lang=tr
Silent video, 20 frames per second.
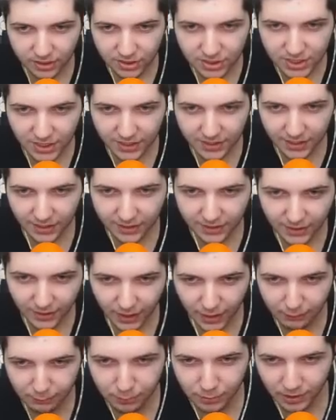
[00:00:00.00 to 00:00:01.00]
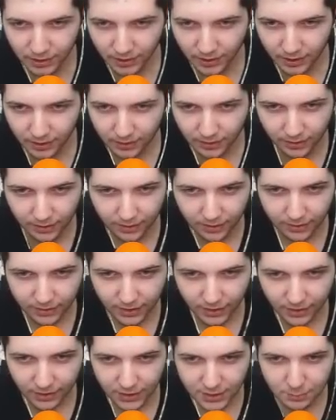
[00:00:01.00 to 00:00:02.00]
challenge'layın artık abi bu ne ya?
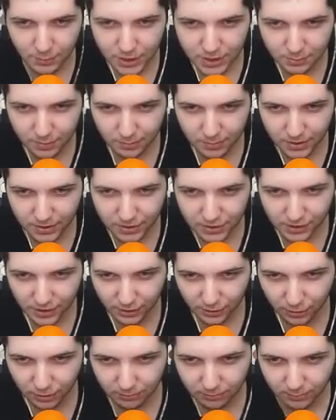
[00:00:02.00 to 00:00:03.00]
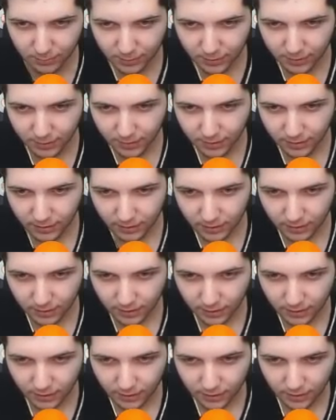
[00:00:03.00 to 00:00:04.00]
Yalnız başıma birinci gidiyorum.
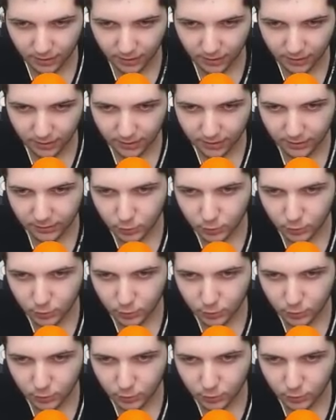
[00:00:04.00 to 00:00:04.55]
Frene bas.